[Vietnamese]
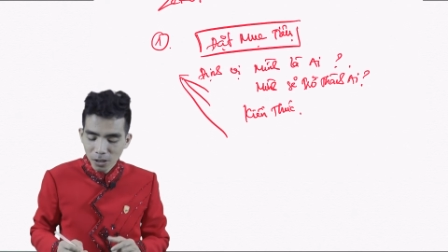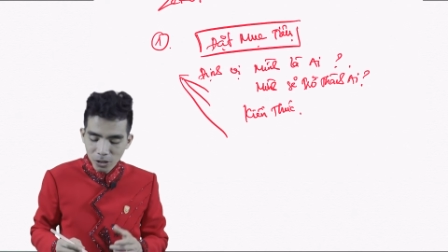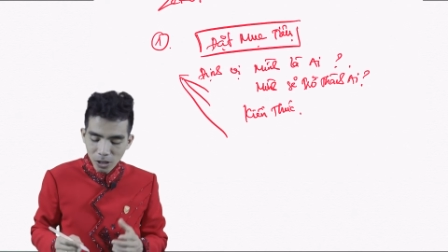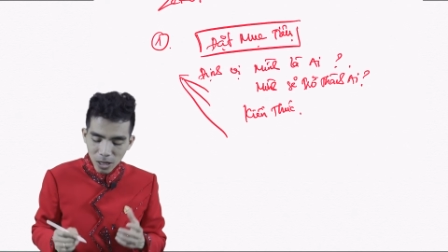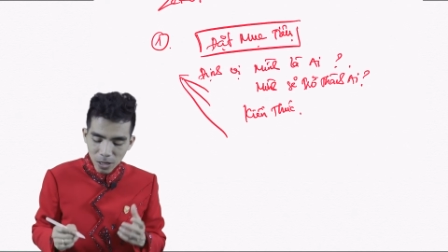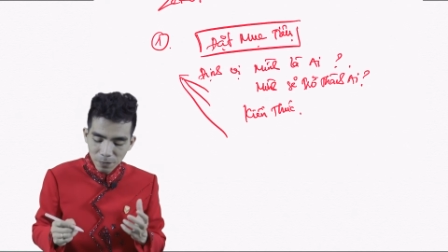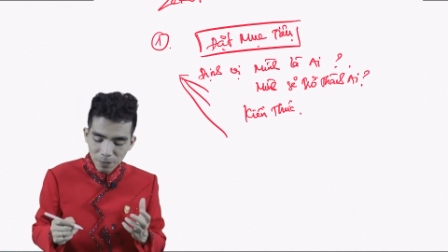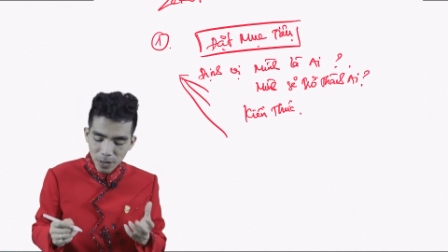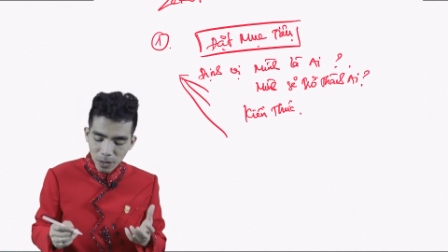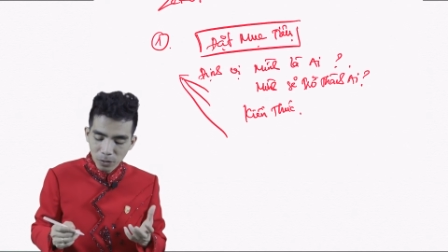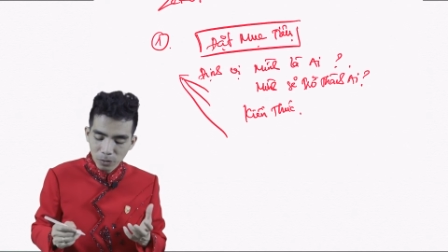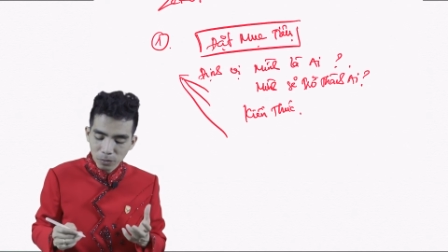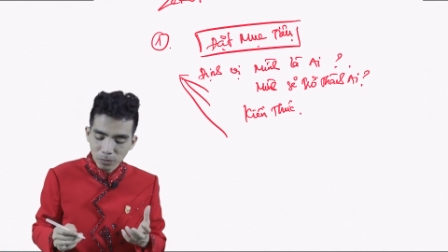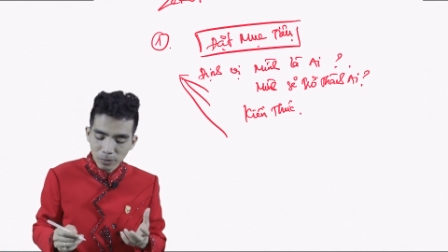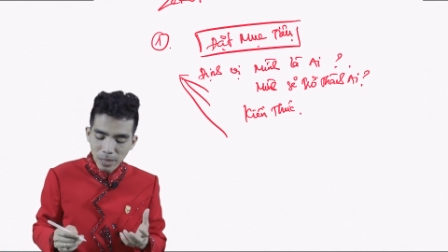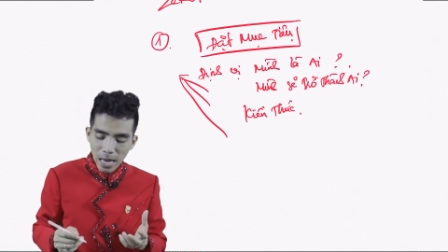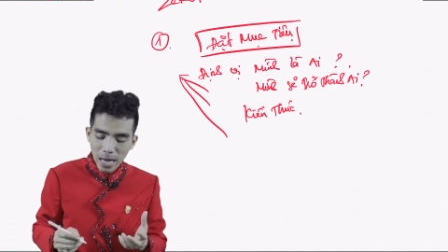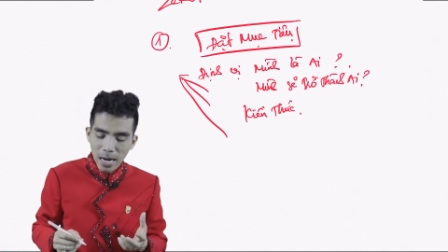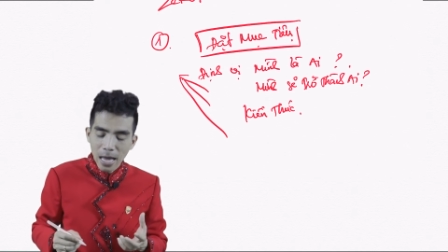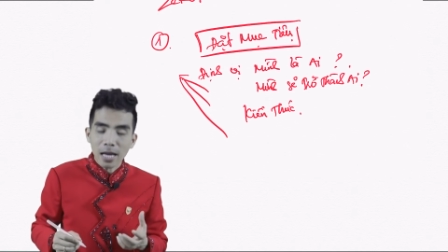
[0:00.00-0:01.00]
cho nên việc của
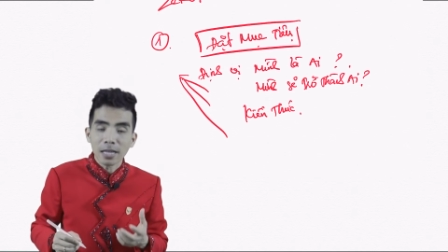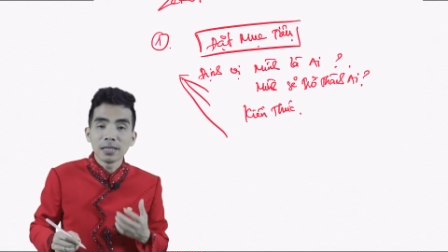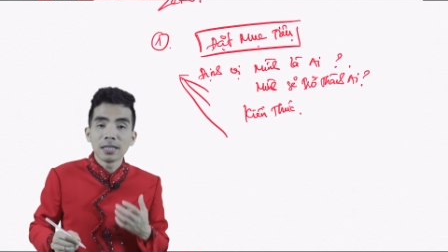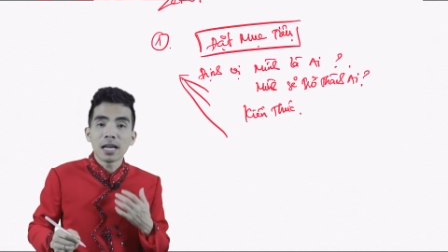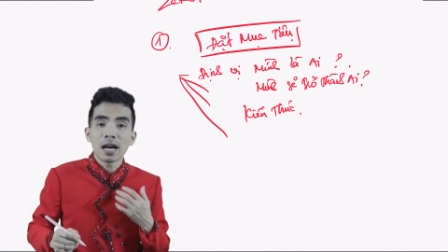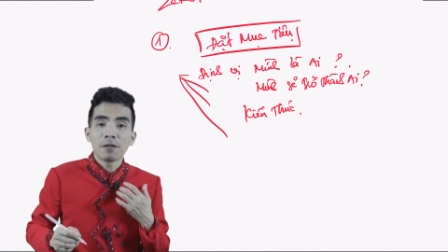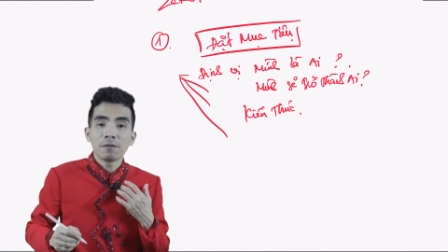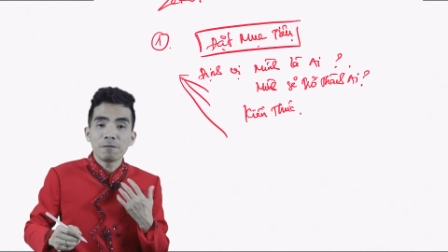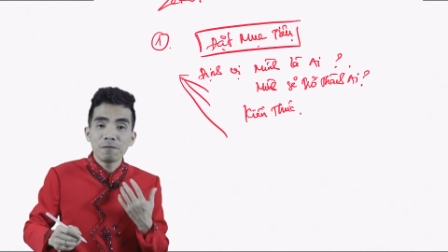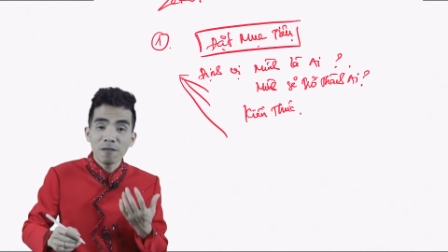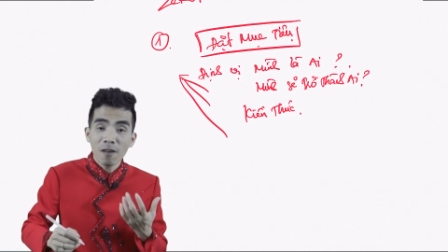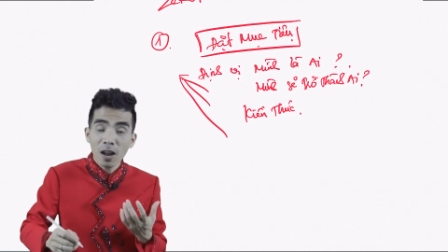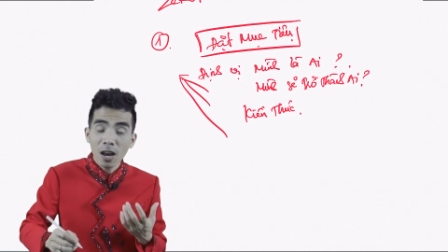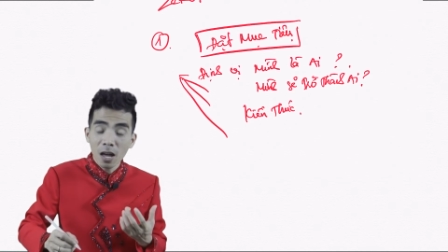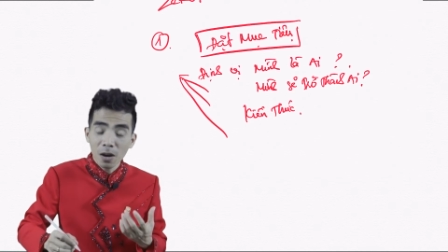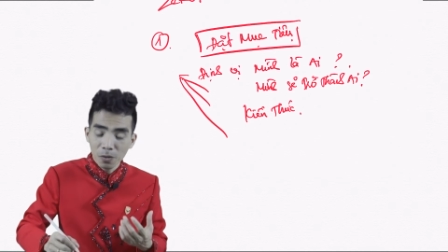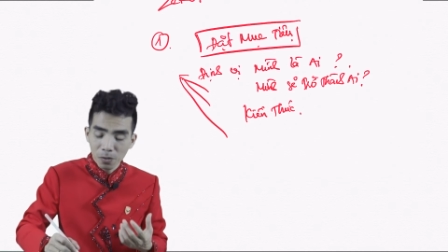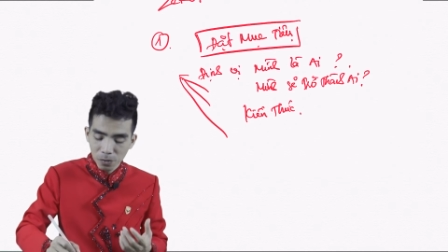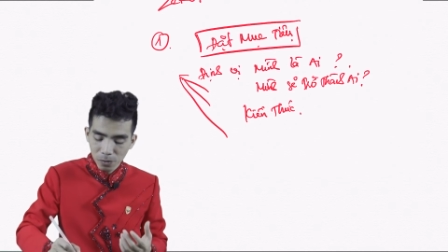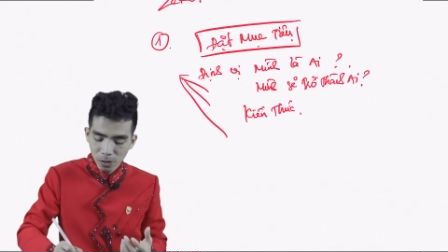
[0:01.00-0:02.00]
chúng ta là gì ạ
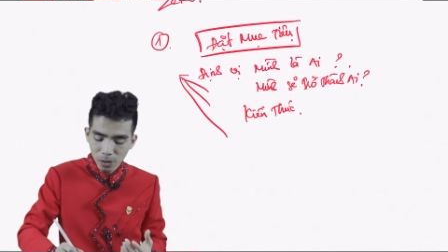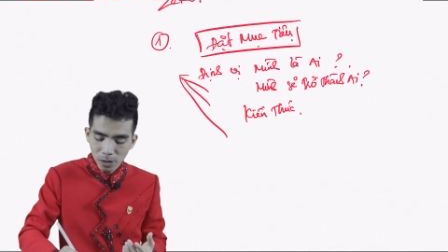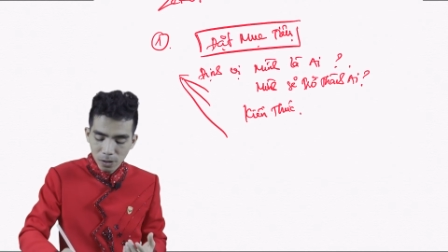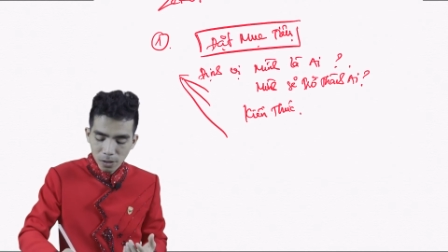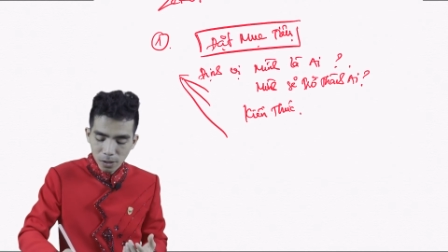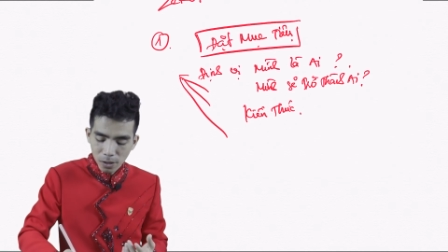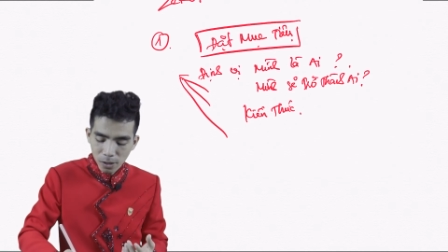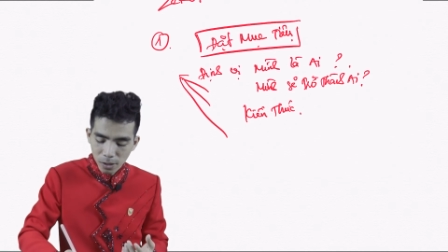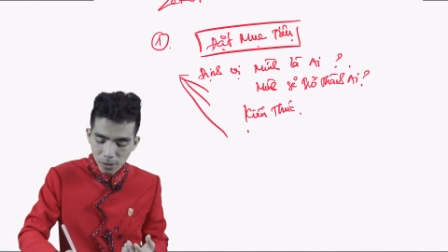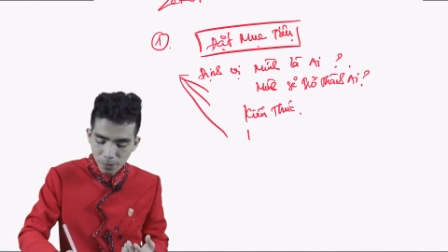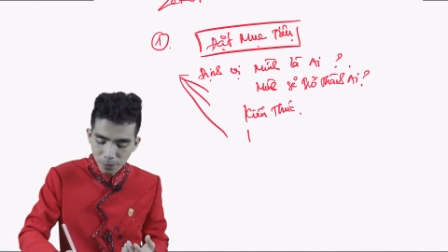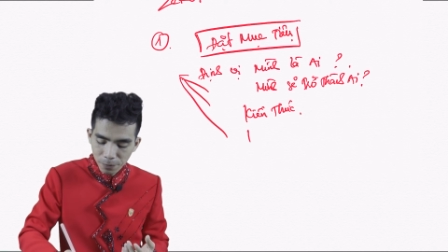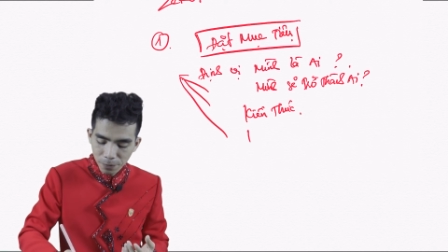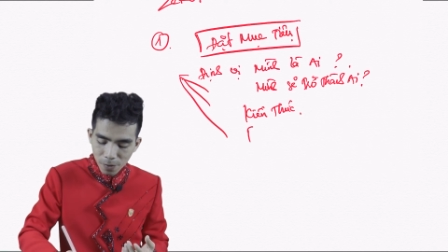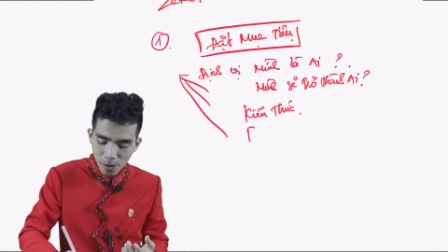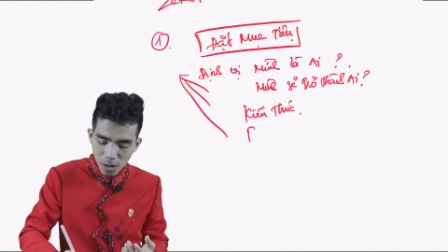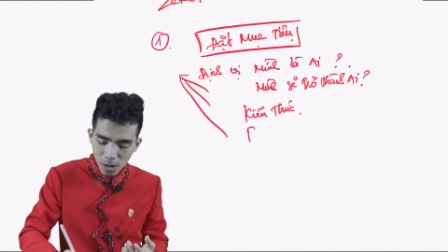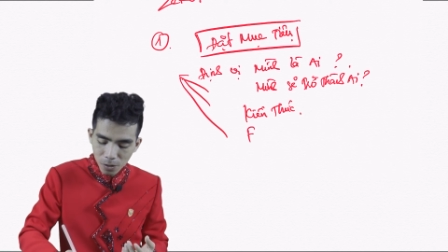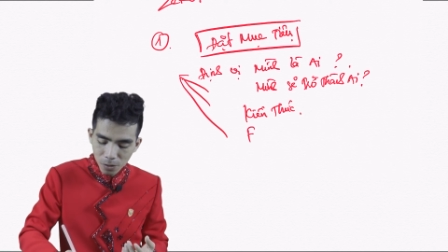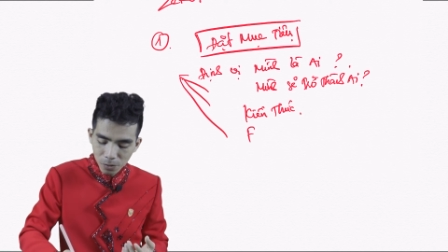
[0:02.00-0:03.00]
follow uh,
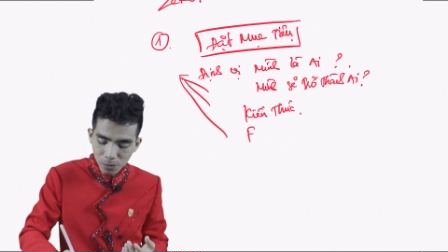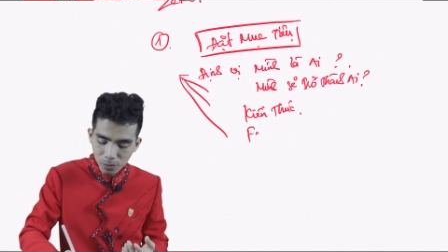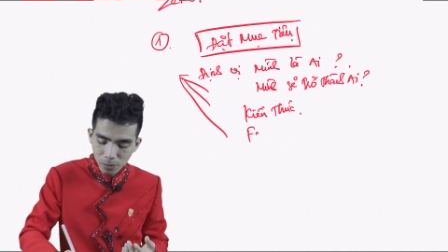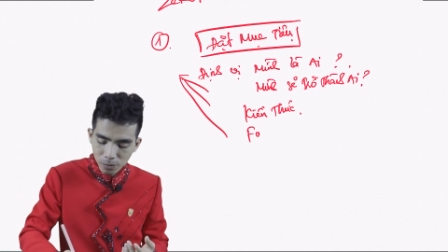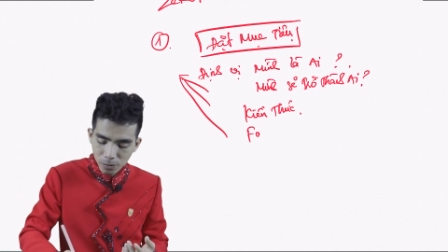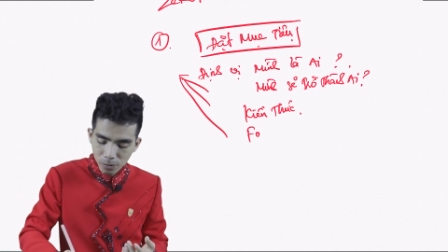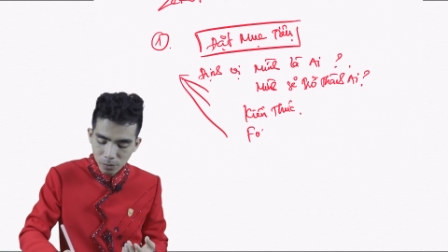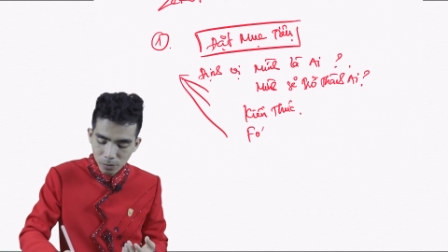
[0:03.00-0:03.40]
follow